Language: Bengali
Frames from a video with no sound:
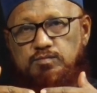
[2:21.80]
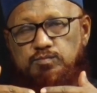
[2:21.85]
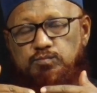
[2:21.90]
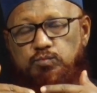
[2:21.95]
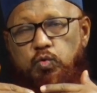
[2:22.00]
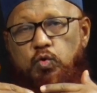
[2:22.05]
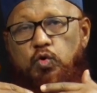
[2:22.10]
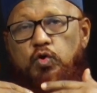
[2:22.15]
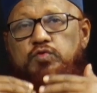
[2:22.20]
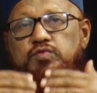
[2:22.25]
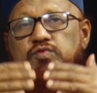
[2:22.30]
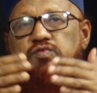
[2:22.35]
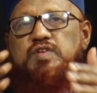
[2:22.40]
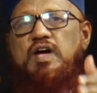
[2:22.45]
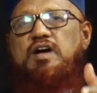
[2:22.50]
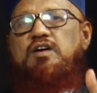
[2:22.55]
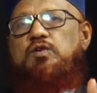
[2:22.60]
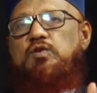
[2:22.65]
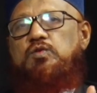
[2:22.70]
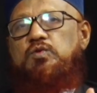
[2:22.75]
বোধ
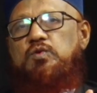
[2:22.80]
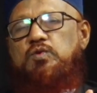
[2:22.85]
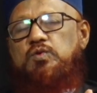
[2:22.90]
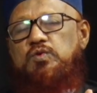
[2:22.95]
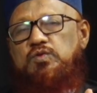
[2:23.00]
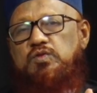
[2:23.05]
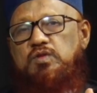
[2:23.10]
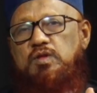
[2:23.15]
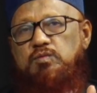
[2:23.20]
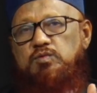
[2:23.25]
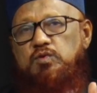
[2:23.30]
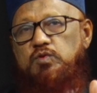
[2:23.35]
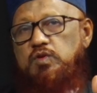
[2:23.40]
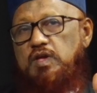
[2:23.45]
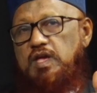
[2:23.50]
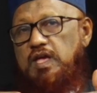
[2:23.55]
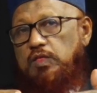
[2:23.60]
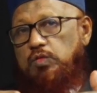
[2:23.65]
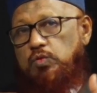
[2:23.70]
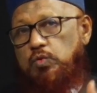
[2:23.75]
জাগ্রত করতে হবে যদি
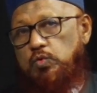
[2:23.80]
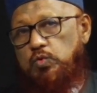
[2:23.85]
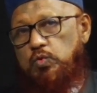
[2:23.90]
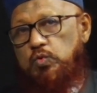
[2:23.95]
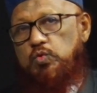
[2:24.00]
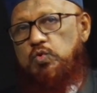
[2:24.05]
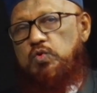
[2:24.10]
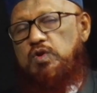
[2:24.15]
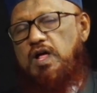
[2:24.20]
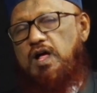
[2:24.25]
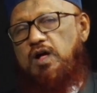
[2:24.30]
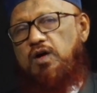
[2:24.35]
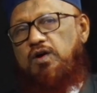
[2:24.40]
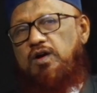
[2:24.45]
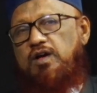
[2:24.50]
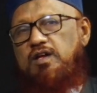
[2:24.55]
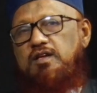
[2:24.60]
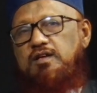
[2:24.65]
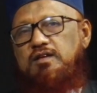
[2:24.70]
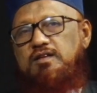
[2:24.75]
এতটুকু না
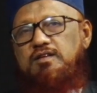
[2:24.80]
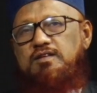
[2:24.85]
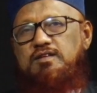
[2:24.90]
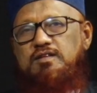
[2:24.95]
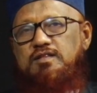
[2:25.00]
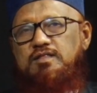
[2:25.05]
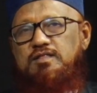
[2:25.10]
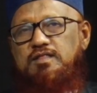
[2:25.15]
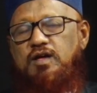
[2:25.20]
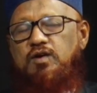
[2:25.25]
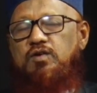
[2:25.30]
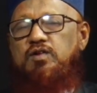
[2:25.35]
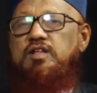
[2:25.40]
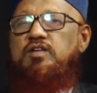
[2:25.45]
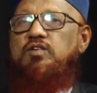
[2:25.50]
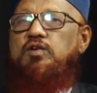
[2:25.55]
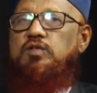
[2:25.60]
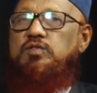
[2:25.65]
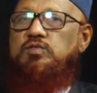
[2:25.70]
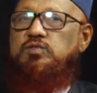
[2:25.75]
হয় তাহলে
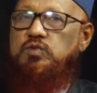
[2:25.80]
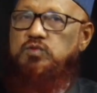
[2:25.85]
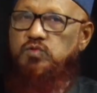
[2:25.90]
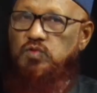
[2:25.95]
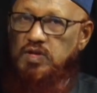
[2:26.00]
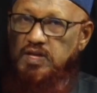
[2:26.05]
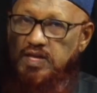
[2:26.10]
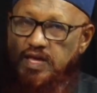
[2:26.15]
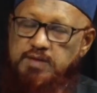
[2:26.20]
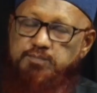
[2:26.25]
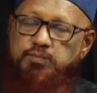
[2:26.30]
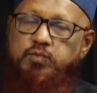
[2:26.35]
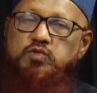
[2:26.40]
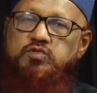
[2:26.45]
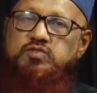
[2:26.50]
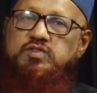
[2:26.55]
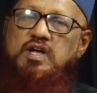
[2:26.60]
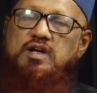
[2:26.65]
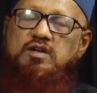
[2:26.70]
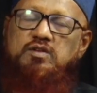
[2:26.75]
অন্তত এই বোধ
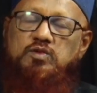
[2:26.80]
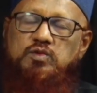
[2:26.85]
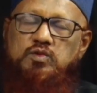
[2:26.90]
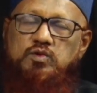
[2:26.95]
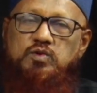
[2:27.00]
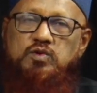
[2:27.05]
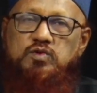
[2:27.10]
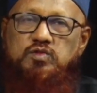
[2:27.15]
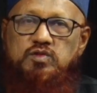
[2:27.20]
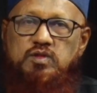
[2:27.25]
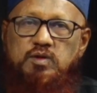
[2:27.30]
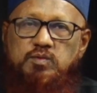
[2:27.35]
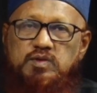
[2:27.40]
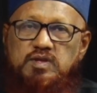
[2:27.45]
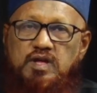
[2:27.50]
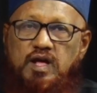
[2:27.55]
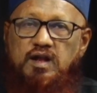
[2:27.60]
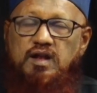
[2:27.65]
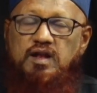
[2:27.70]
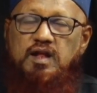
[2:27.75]
জাগ্রত করতে হবে
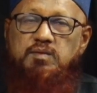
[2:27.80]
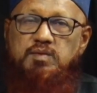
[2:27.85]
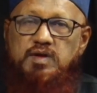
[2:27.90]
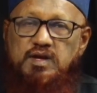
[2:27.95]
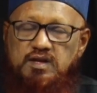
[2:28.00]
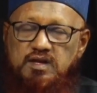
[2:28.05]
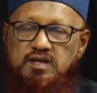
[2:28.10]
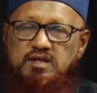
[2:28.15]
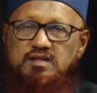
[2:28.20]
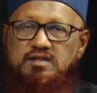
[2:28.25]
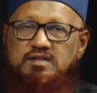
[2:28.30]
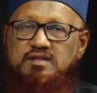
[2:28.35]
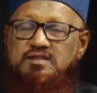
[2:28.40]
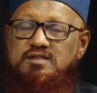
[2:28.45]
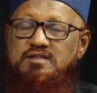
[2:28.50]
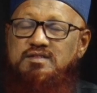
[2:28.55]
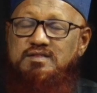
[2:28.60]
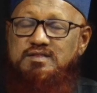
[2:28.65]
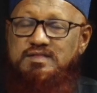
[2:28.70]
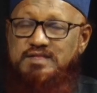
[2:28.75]
যে আল্লাহ আমাকে
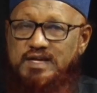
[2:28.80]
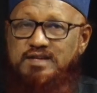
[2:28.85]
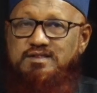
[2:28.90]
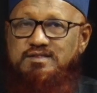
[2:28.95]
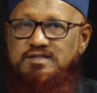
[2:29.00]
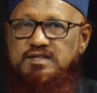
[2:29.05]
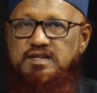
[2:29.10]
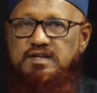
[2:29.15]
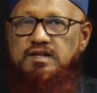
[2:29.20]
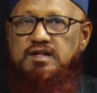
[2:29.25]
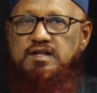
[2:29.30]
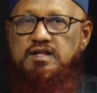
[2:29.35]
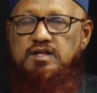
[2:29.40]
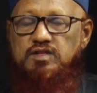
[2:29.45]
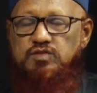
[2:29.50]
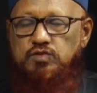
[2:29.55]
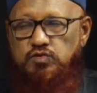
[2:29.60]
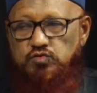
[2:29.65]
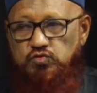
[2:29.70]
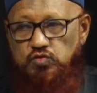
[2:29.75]
দেখছেন
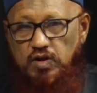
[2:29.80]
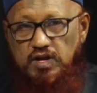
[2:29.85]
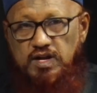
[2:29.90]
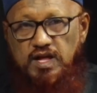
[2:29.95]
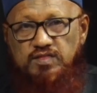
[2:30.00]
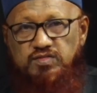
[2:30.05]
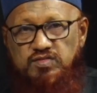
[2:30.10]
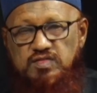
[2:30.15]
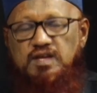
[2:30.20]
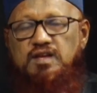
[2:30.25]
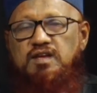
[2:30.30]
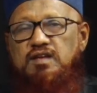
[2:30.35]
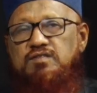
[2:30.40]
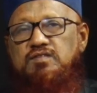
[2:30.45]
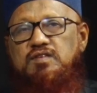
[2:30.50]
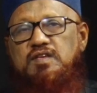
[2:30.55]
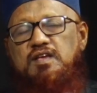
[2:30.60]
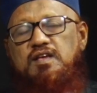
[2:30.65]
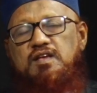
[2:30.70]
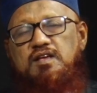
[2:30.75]
তো সলাদ থেকে
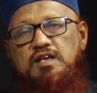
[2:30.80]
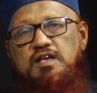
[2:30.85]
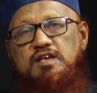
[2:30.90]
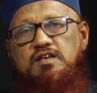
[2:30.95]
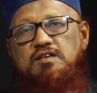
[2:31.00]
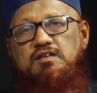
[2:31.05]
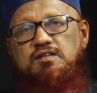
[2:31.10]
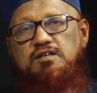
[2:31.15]
যে এই